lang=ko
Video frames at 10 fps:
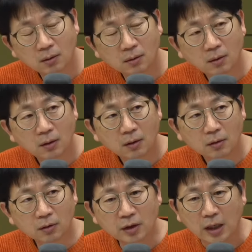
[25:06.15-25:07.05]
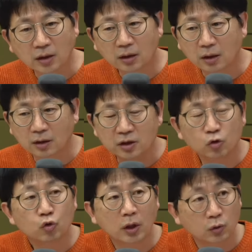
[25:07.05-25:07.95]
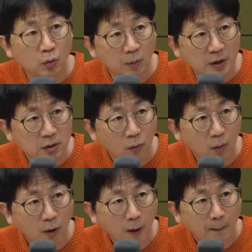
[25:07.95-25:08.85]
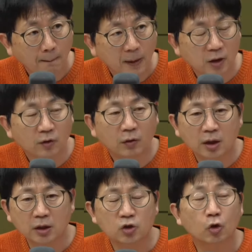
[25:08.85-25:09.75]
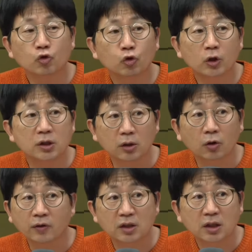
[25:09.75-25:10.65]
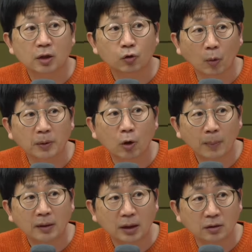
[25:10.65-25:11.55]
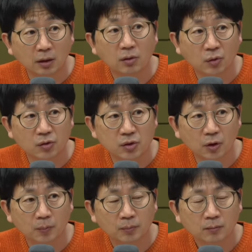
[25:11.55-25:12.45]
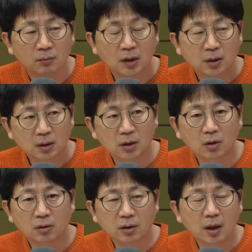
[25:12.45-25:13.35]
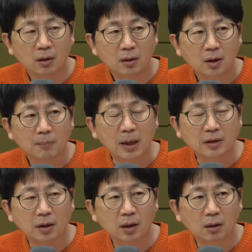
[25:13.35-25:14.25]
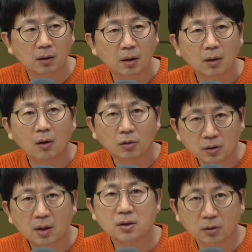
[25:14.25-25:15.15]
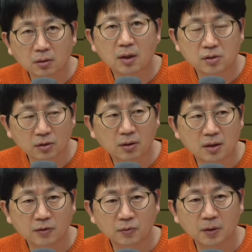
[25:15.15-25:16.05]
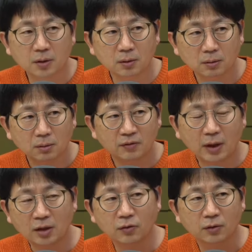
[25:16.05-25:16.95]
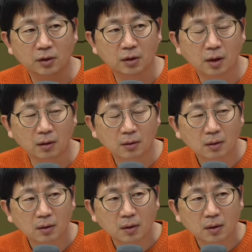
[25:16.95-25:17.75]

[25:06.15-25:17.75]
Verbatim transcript: 예. 그런데 아니나 다를까 진주까지 위험해지고 예. 이런 상황이니까 전주도 이제 더 이상 지킬 수 없다고 판단이 됐던 거죠. 네네. 네. 이럴 때 만약에 어떡하지 어떡하지 어떡하지 했으면은 사라졌을 텐데 네.